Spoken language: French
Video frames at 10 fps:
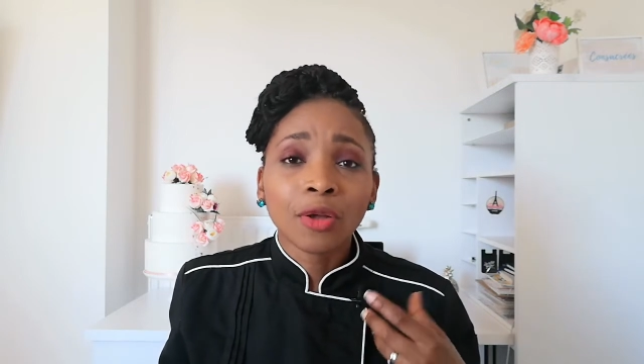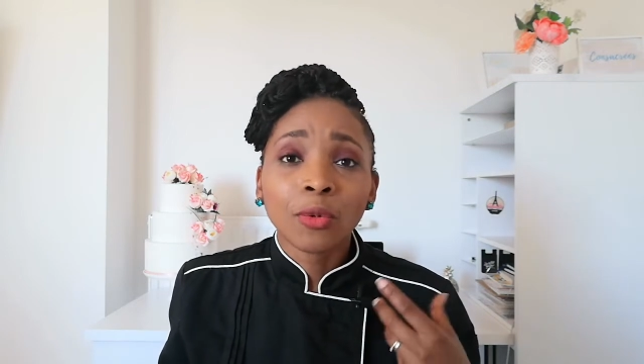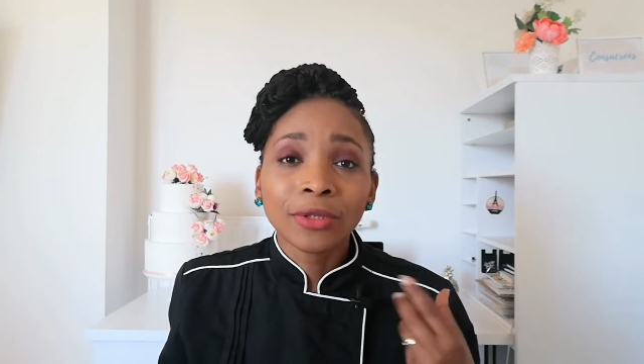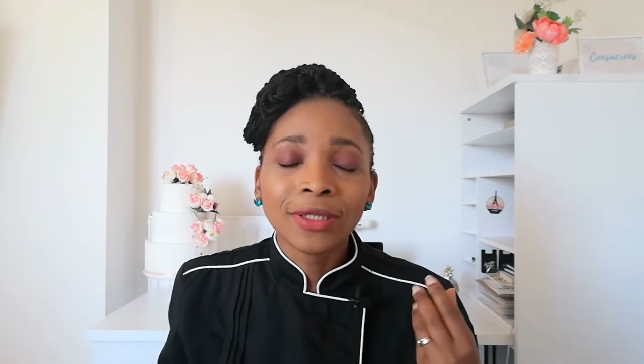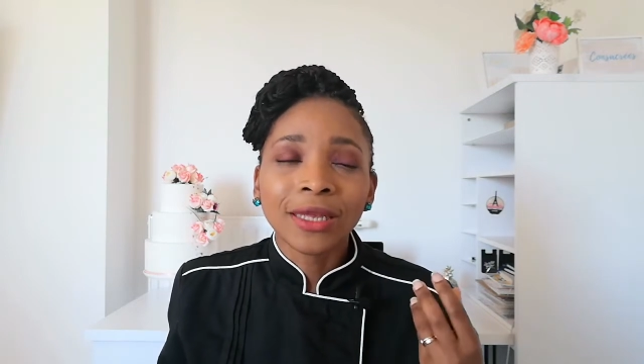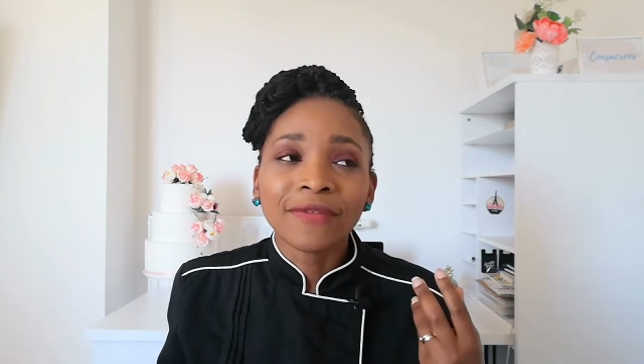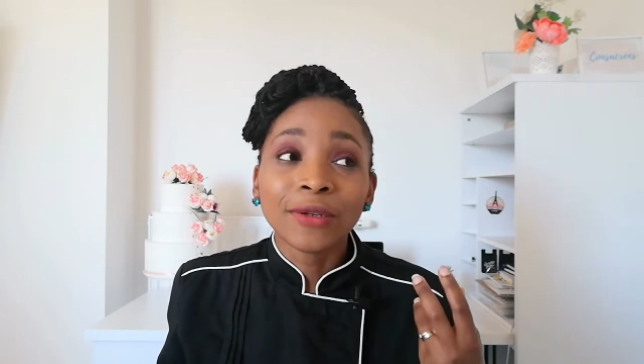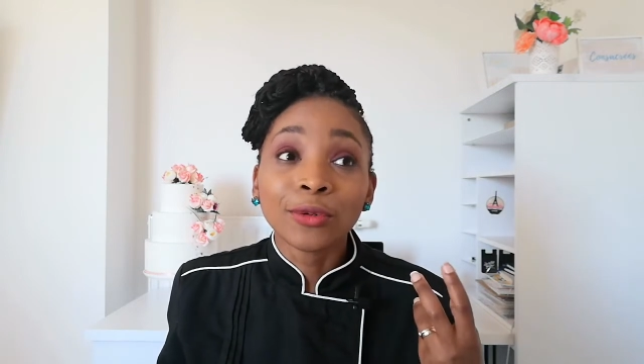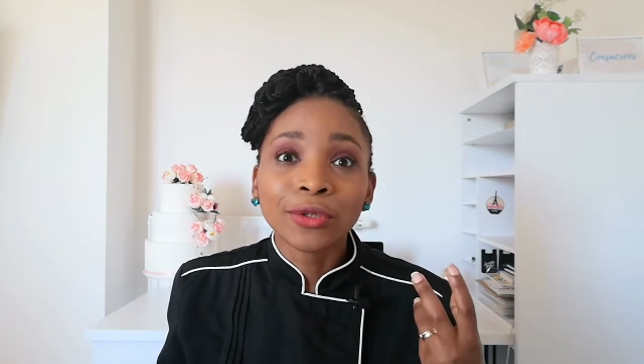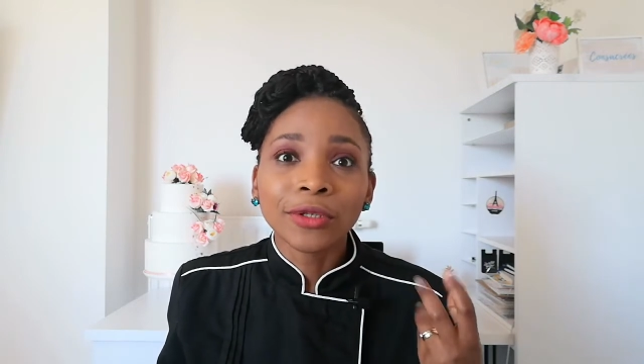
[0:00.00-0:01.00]
comment on tu avais
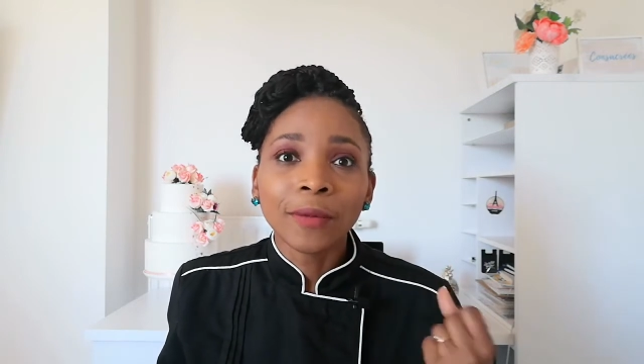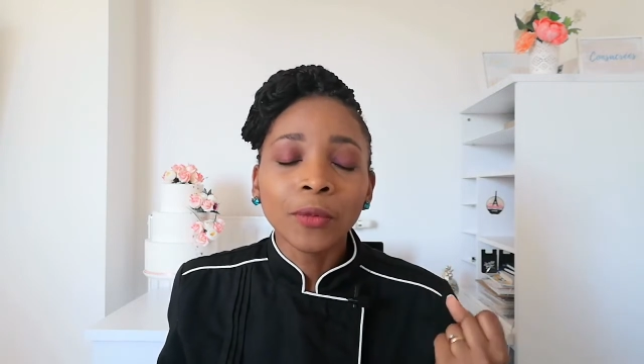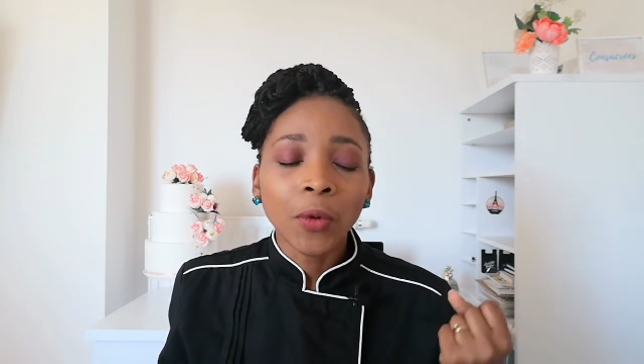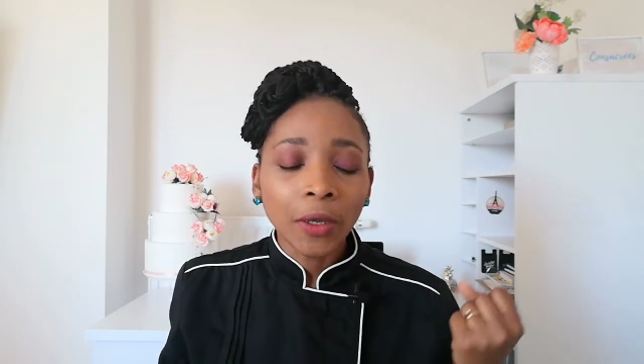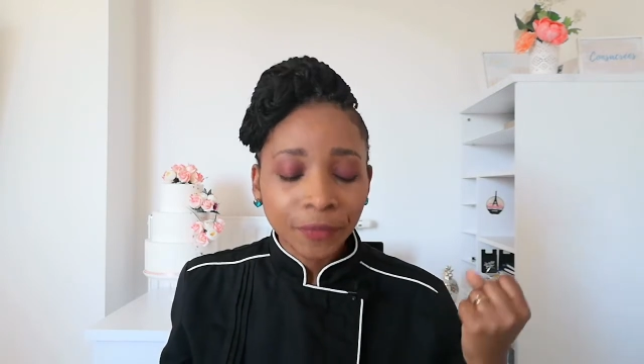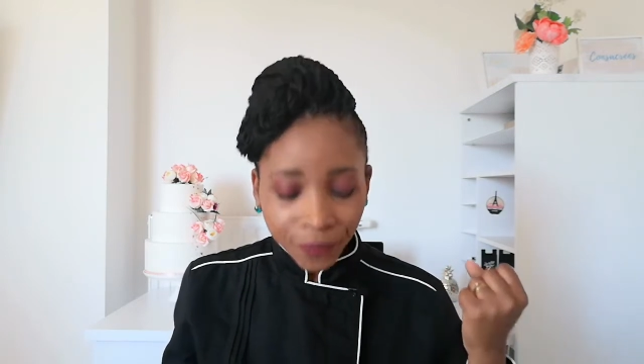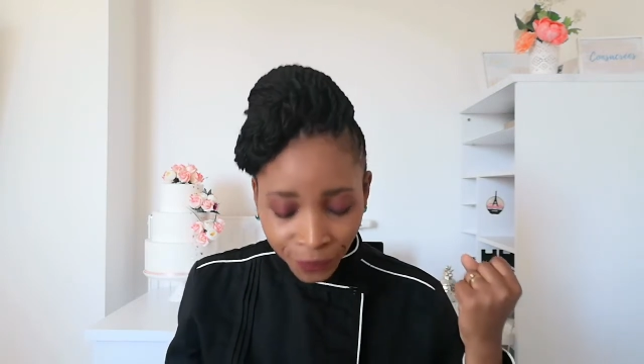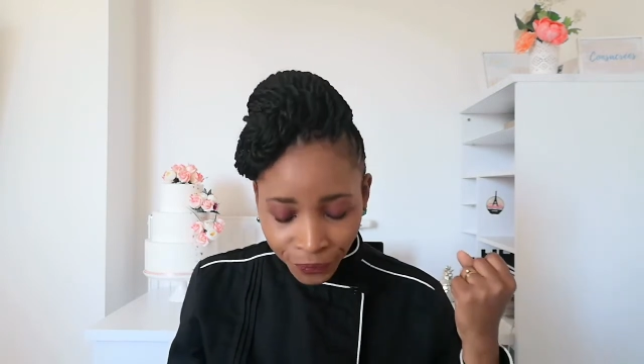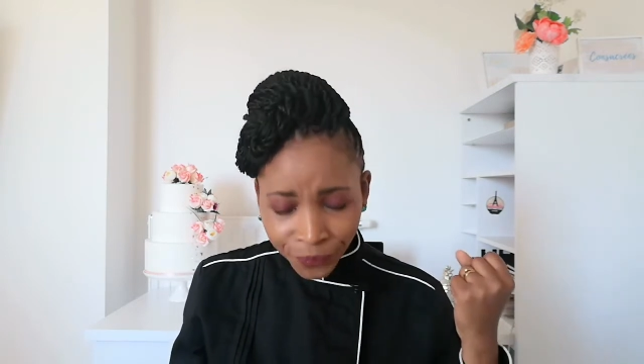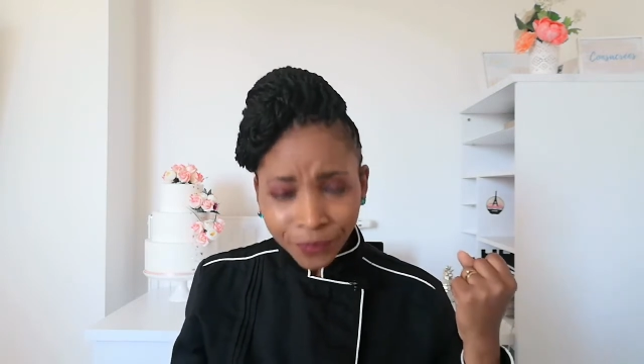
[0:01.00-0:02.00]
le somme quoi,
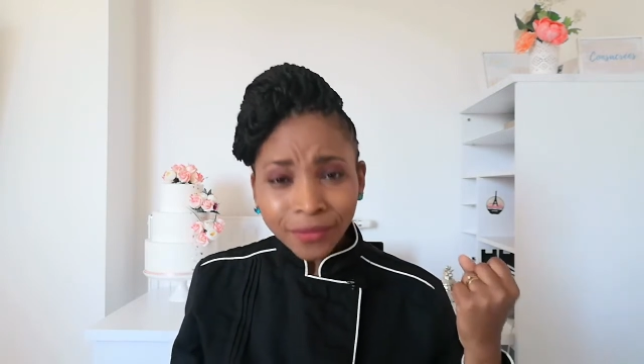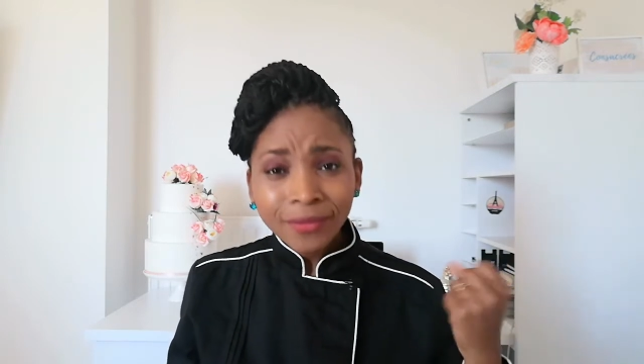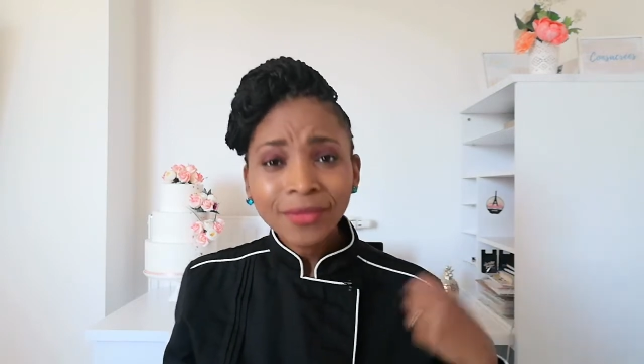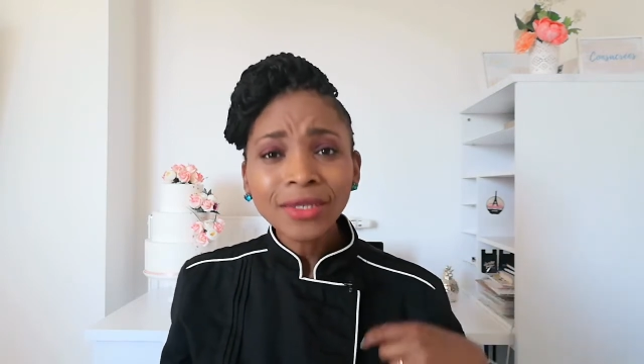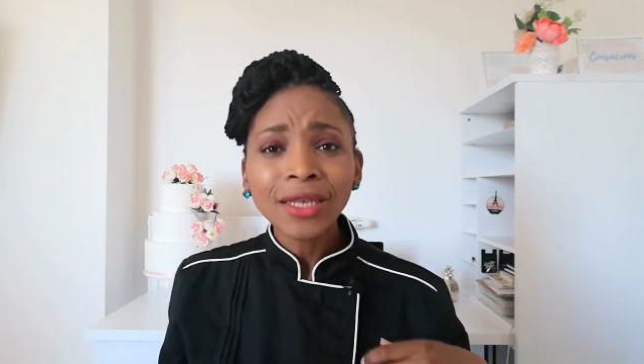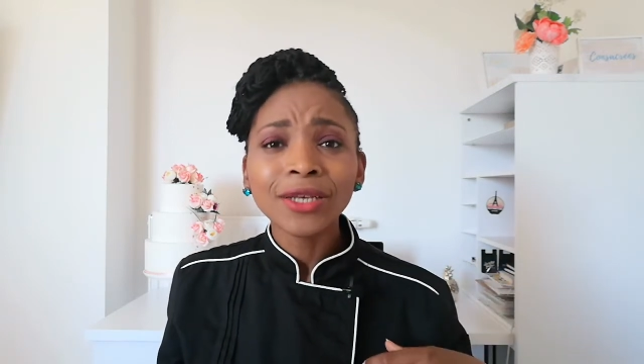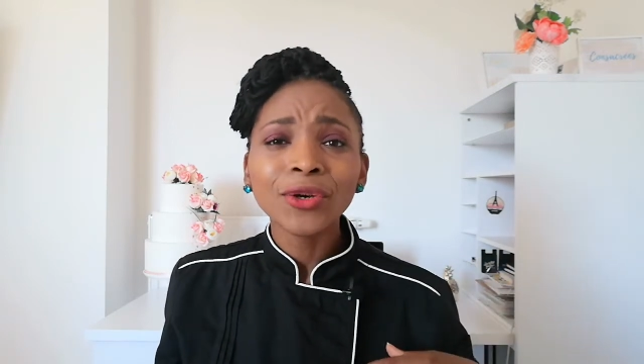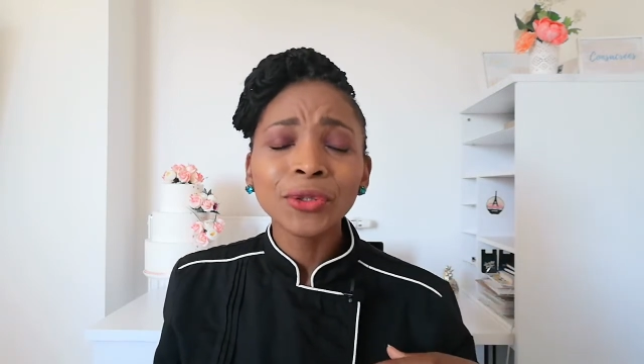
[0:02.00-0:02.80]
que